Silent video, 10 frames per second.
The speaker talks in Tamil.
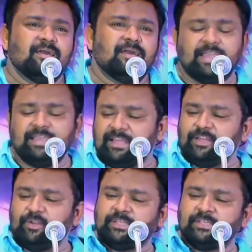கையில்
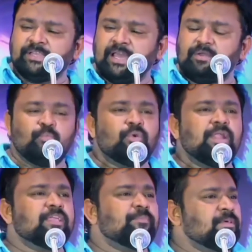இருபத்தஞ்சாயிரம் ரூபா
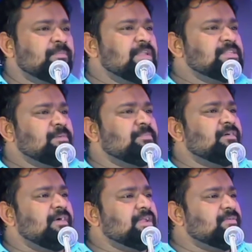முள்ளங்கி பத்த மாதிரி சம்பளம்
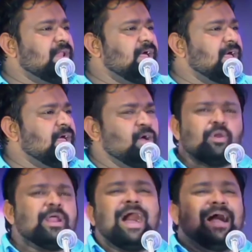வாங்கிட்டு வரல
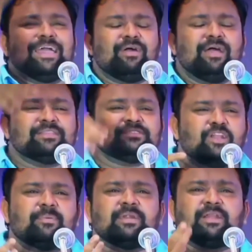ஒரு ஆயிரம் ரூபா எடுத்து
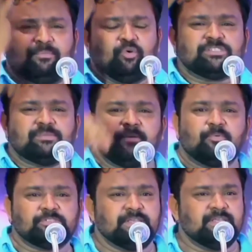செலவு பண்ண என்ன மோசமாக
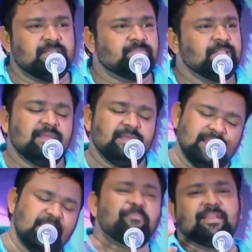போச்சு
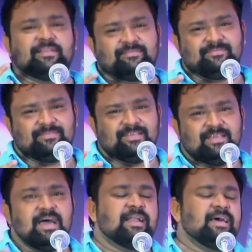நினைப்பார்
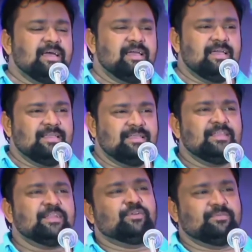ஆனால்
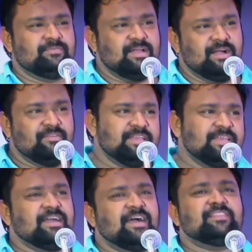இருக்கட்டும் அவனுக்கு
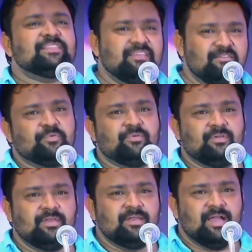இதுக்காக தேவைப்படும்
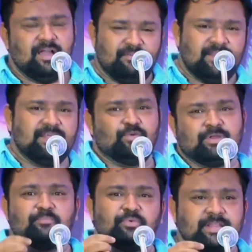அவன் வேற அந்த ஒரு
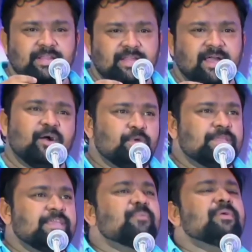கம்ப்யூட்டர் கேட்டான் ஒரு
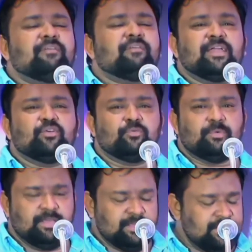இஎம்ஐயில் e வாங்கி
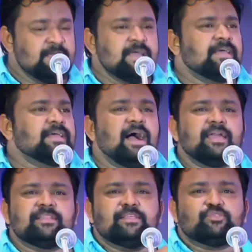கொடுப்போன்னு அந்த
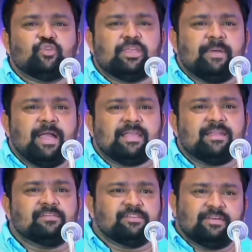ஆயிரத்தையும் சுருக்கி பாக்கெட்டில்
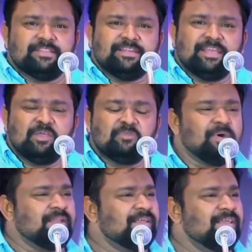வச்சுட்டு வந்துக்கிட்டே இருப்பார்